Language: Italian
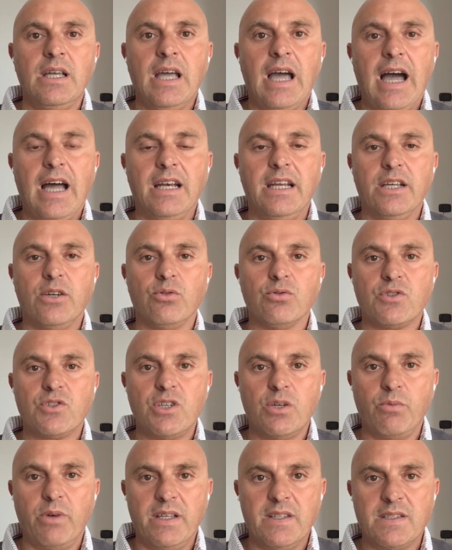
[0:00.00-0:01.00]
alle
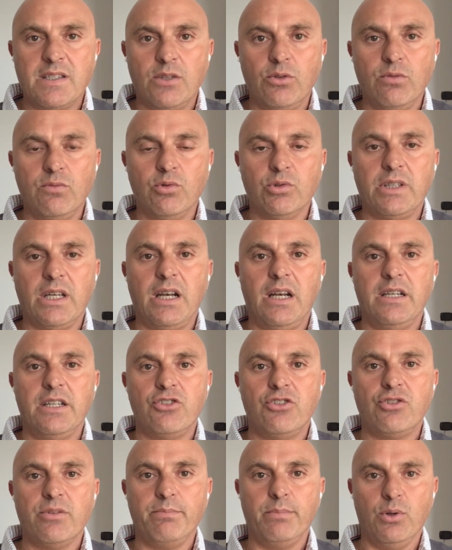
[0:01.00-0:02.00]
conseguenze dovute alla
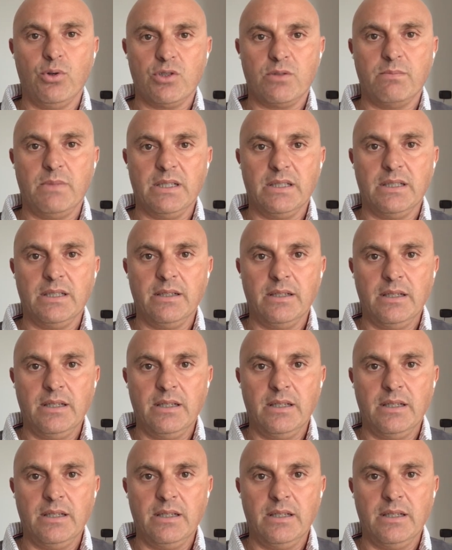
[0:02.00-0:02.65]
legge Bosman.